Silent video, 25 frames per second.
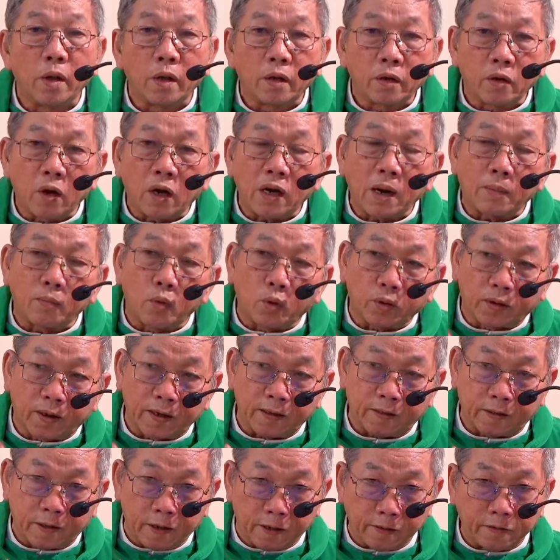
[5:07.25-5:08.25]
Nó là một
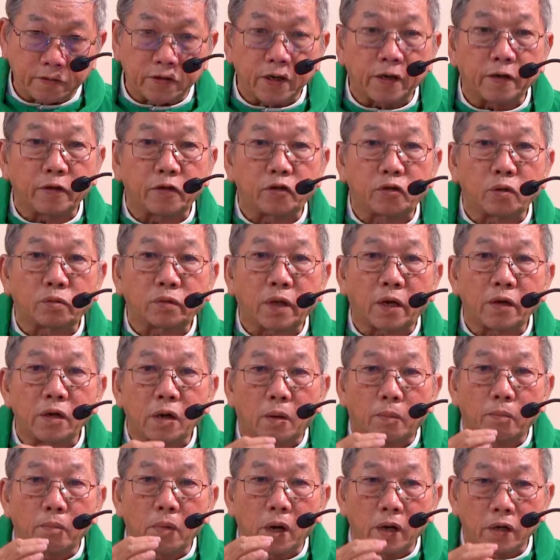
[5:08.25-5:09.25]
cái tiến trình chúng ta
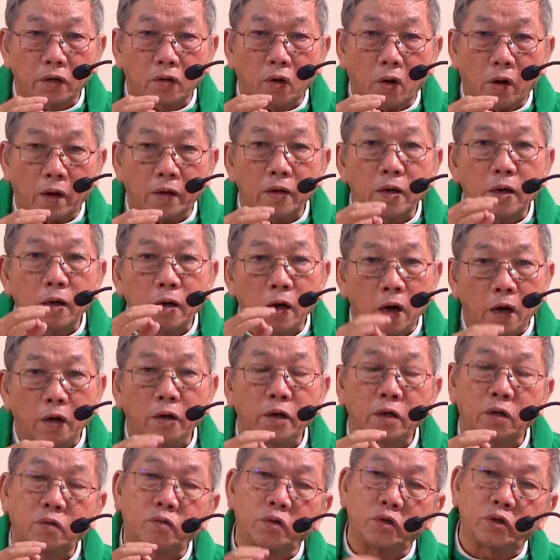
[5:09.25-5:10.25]
được mời gọi,
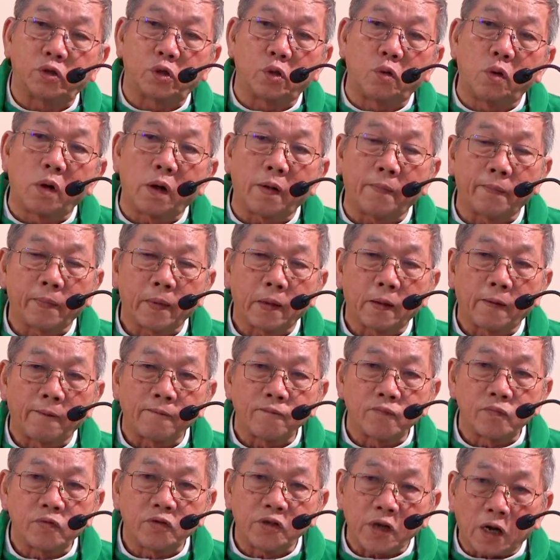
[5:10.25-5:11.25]
lời của Chúa
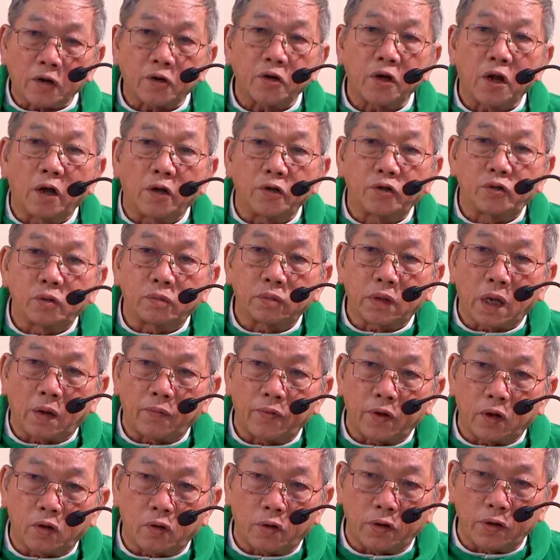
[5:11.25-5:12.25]
nhắc nhở chúng ta
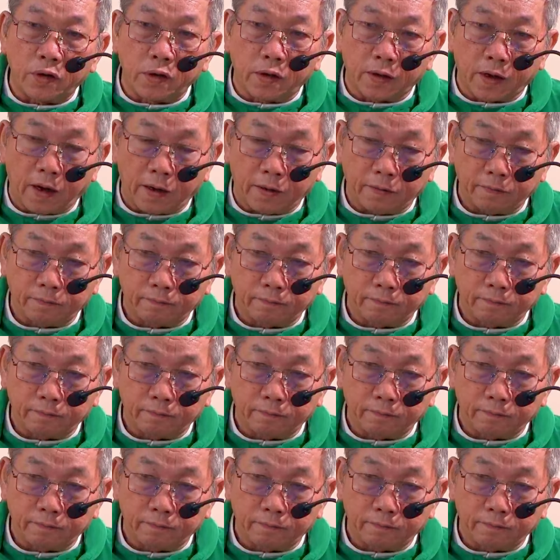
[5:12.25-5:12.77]
về con đường này.